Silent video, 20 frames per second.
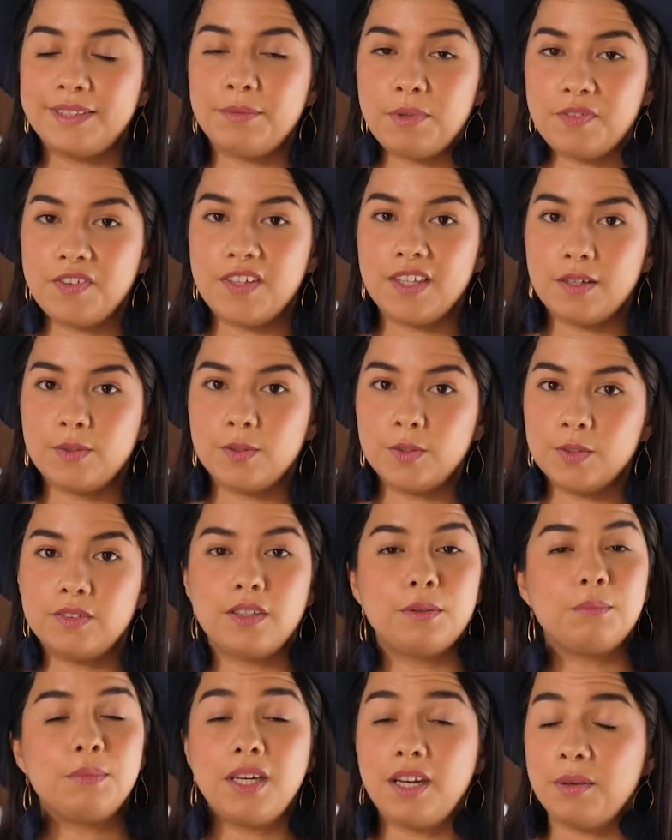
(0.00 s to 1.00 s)
de mi vida cuando
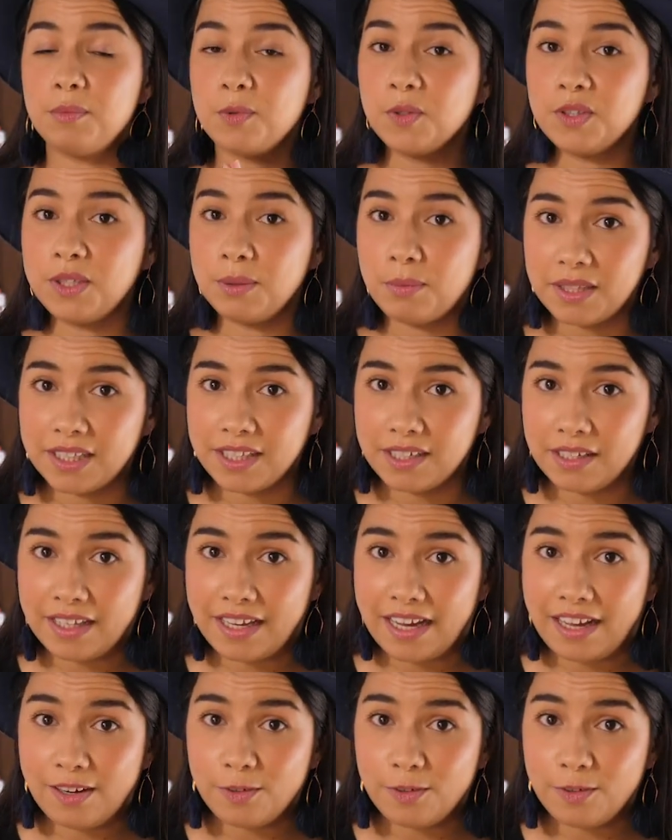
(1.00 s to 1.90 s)
terminé mi última materia de